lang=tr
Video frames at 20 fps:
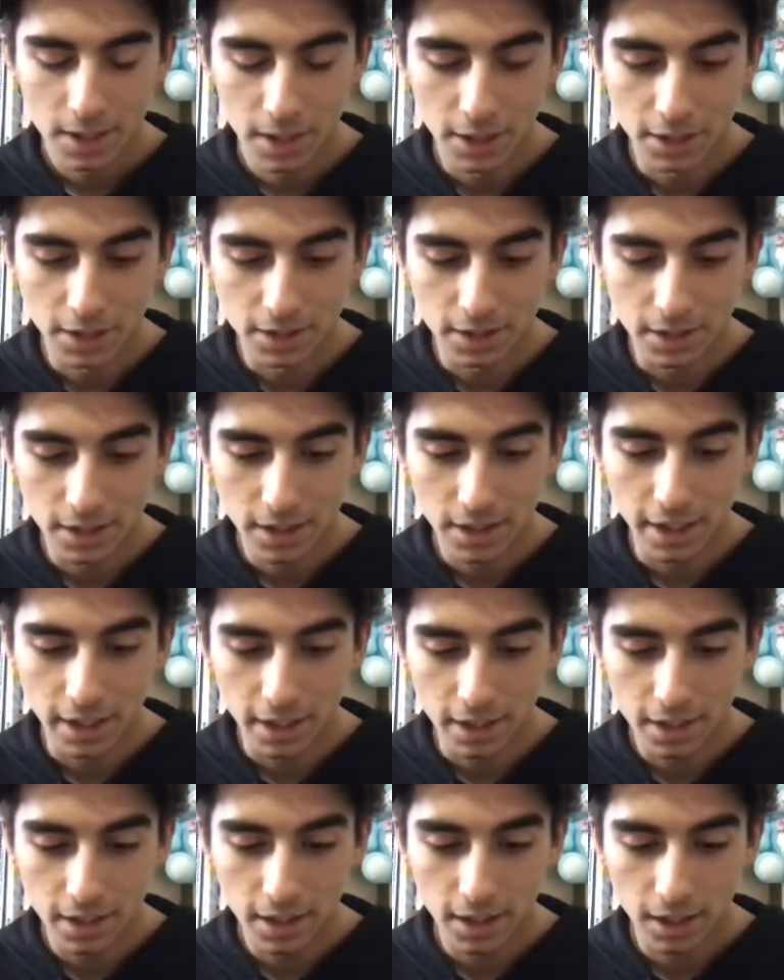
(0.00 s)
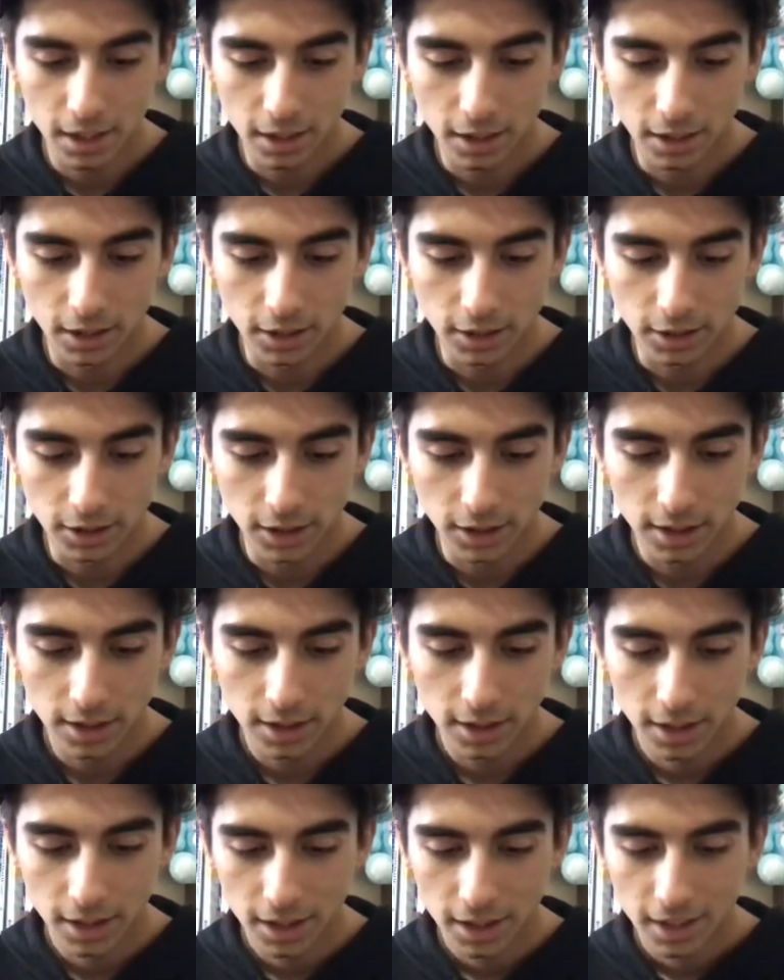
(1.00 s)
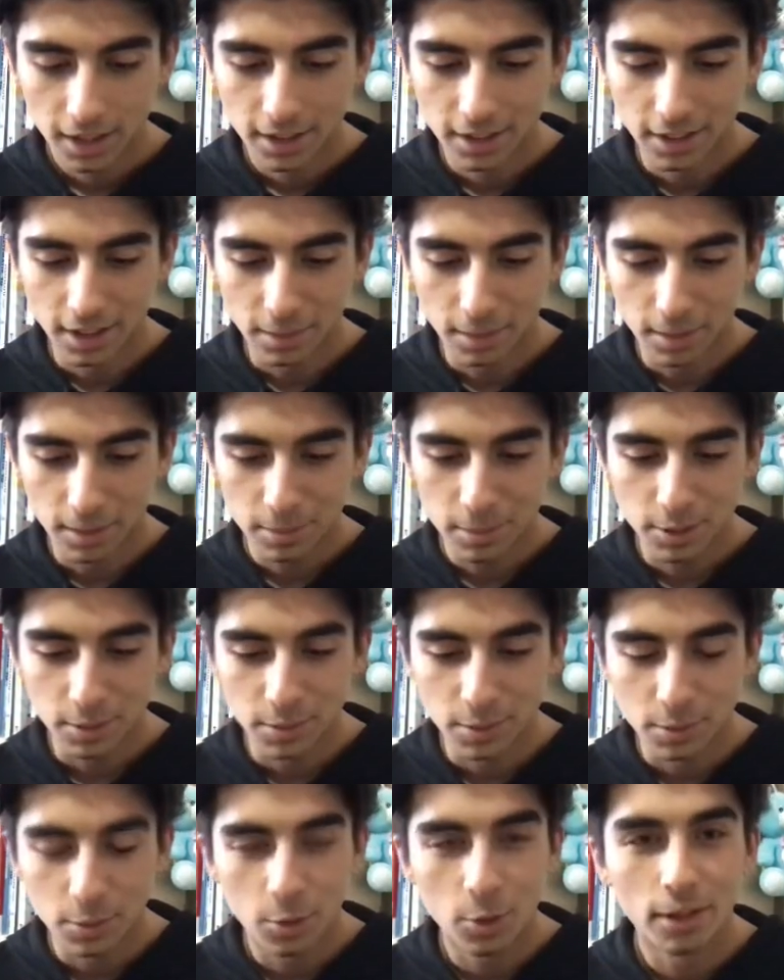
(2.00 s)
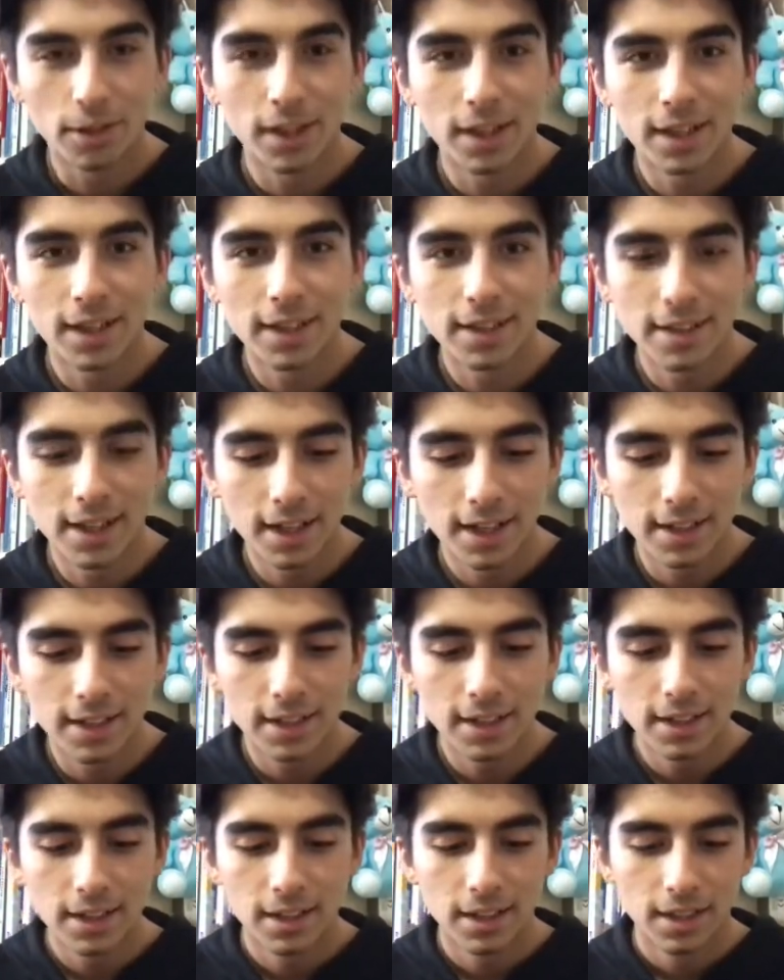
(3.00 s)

İksir eridi arkadaşlar. Tamam şimdi bu kadar yeterli.